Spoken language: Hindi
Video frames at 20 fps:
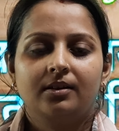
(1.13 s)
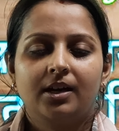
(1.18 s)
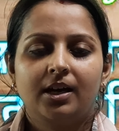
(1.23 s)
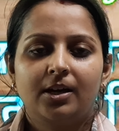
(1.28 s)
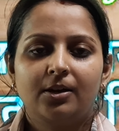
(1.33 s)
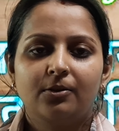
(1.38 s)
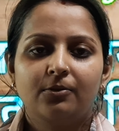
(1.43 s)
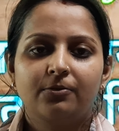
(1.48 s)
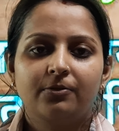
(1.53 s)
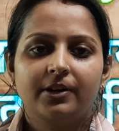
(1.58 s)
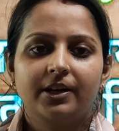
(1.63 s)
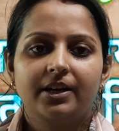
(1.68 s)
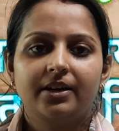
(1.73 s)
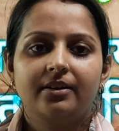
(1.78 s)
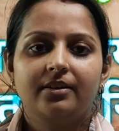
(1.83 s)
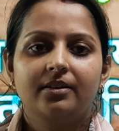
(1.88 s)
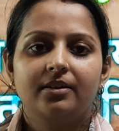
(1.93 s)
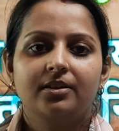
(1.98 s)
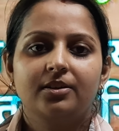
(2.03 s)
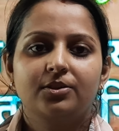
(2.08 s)
हेलो फ्रेंड
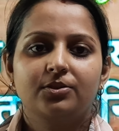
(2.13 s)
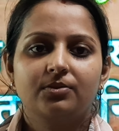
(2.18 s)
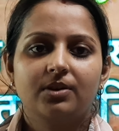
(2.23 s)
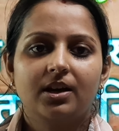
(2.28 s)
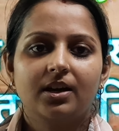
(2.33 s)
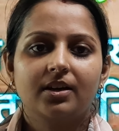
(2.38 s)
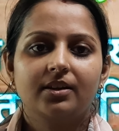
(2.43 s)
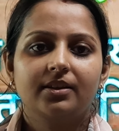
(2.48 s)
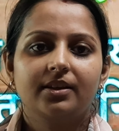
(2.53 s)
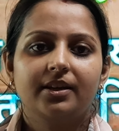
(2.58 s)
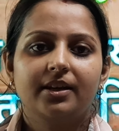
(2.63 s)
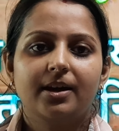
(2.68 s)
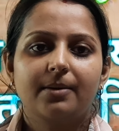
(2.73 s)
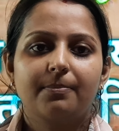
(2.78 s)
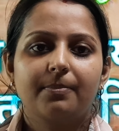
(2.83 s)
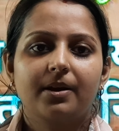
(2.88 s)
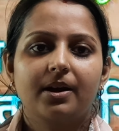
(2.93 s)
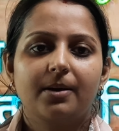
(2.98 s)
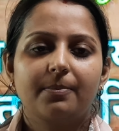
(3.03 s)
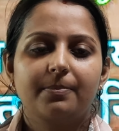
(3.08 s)
स्वागत है
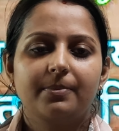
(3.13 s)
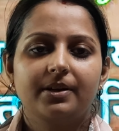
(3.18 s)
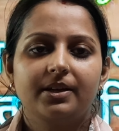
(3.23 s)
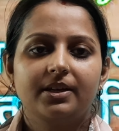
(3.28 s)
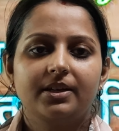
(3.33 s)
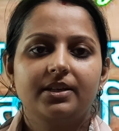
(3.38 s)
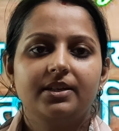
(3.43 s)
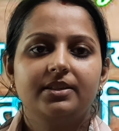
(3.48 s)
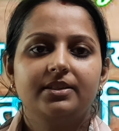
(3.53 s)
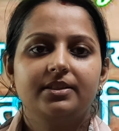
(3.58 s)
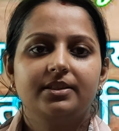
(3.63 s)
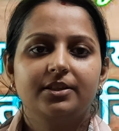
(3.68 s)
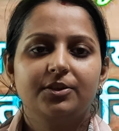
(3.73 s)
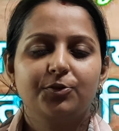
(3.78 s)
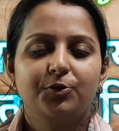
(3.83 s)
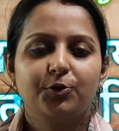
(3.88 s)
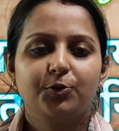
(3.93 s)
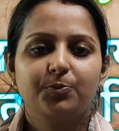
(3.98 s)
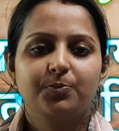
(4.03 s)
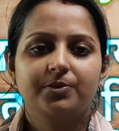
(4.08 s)
आपका अपने इस
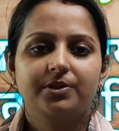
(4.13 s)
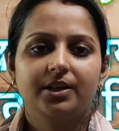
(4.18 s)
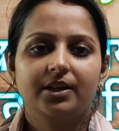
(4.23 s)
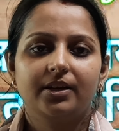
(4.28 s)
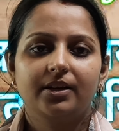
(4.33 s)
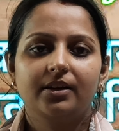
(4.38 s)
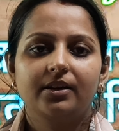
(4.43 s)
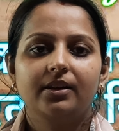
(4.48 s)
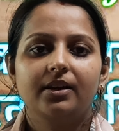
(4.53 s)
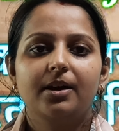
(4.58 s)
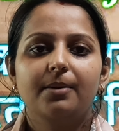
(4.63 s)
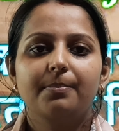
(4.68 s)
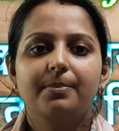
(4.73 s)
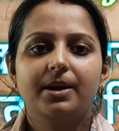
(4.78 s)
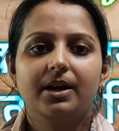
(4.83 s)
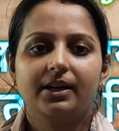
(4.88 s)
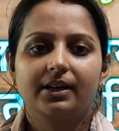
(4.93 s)
यूट्यूब चैनल गब्या